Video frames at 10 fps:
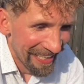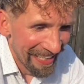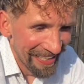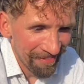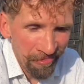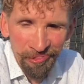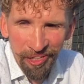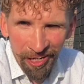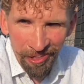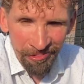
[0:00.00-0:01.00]
E,
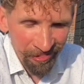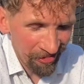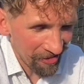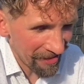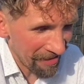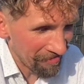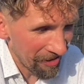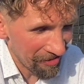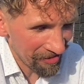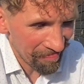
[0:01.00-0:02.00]
półtora roku, czy tam
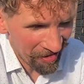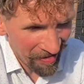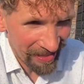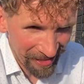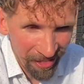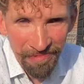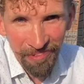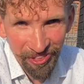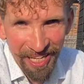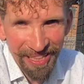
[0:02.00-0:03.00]
o ponad rok
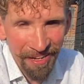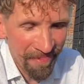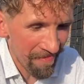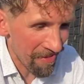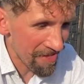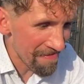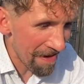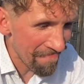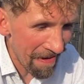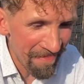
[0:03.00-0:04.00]
może tak na pewno, nie
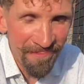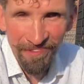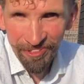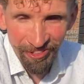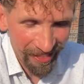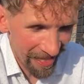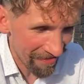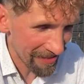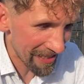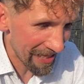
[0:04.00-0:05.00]
ma, mamy wyłączony
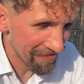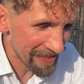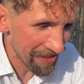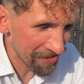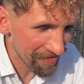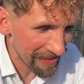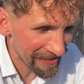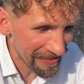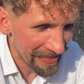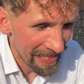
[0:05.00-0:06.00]
nawet telewizor,
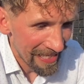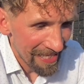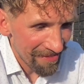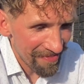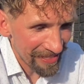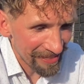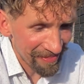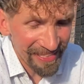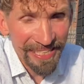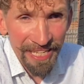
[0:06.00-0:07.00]
więc, więc,
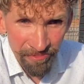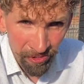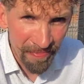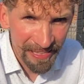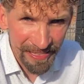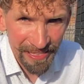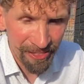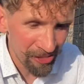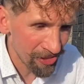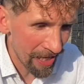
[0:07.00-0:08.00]
więc te informacje
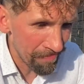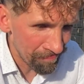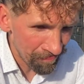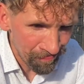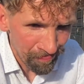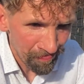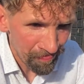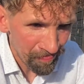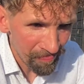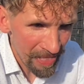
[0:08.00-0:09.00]
gdzieś tam
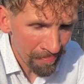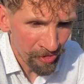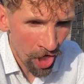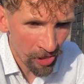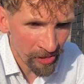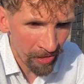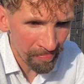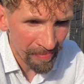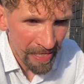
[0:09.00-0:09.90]
przechodzą